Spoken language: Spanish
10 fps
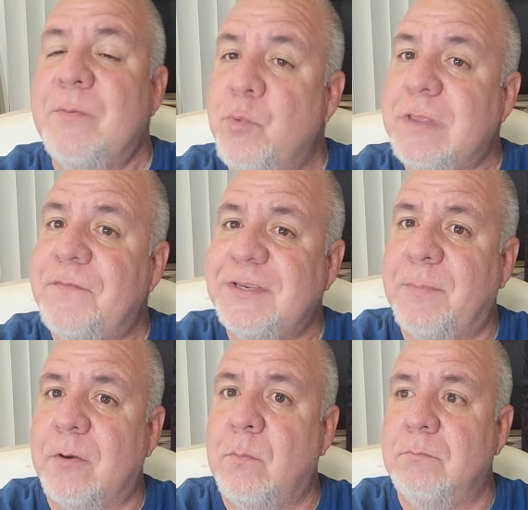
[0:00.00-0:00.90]
y muy
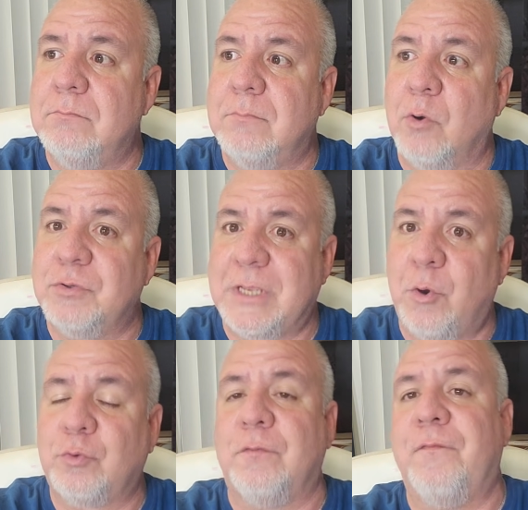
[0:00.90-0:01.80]
difícil para un
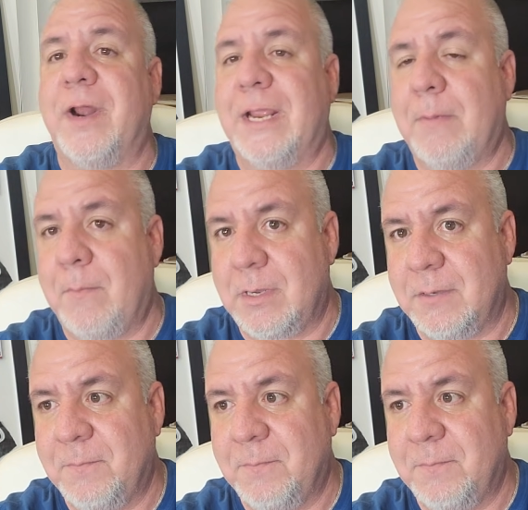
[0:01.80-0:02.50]
boxeador triunfar en MMA.